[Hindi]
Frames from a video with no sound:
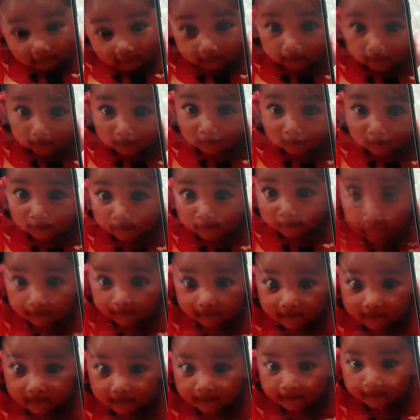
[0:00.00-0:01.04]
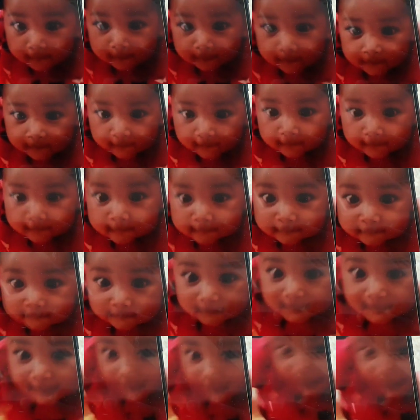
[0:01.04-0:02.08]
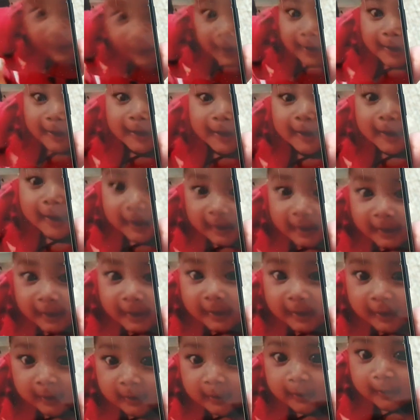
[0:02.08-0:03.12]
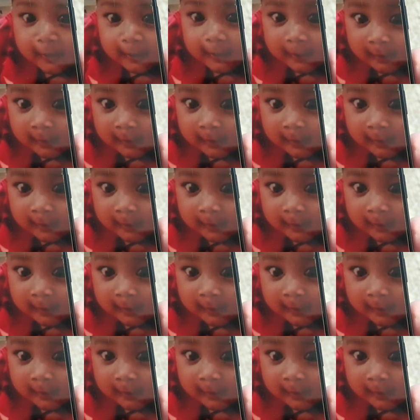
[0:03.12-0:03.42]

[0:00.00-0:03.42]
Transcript: हम्म क्या बात है क्या बात है क्या